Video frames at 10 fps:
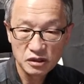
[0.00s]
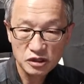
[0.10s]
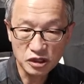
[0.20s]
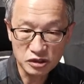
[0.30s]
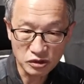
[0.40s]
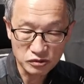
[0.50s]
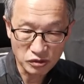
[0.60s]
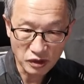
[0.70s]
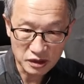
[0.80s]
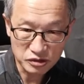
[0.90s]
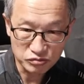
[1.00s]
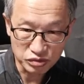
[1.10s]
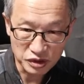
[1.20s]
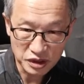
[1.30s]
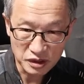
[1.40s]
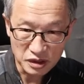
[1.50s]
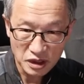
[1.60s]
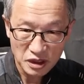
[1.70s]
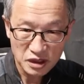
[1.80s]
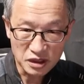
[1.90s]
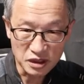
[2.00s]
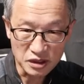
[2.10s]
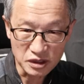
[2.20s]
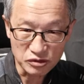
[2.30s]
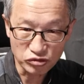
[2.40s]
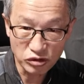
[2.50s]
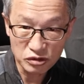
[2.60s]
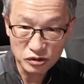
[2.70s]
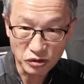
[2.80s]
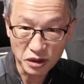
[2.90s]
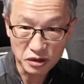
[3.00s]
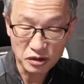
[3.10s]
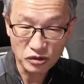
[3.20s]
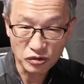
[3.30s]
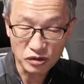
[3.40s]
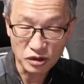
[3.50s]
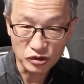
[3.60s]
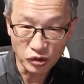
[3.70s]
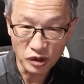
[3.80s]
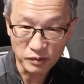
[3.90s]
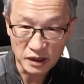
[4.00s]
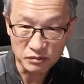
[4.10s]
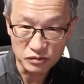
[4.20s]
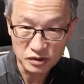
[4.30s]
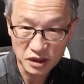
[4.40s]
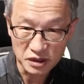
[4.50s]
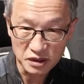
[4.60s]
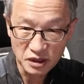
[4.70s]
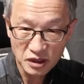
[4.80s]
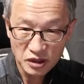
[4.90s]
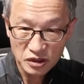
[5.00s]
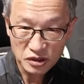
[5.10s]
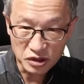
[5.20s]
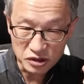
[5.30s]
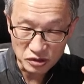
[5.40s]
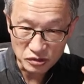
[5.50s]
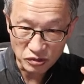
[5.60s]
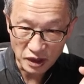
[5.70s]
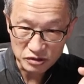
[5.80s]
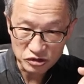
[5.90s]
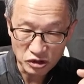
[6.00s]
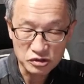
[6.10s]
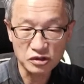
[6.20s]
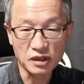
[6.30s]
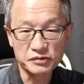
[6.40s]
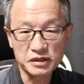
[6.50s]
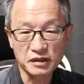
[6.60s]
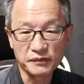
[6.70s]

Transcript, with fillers: 그 정도로 아주 물이 이 울릉도에 있는 그동해바다물이그 정도로 아주 청정합니다.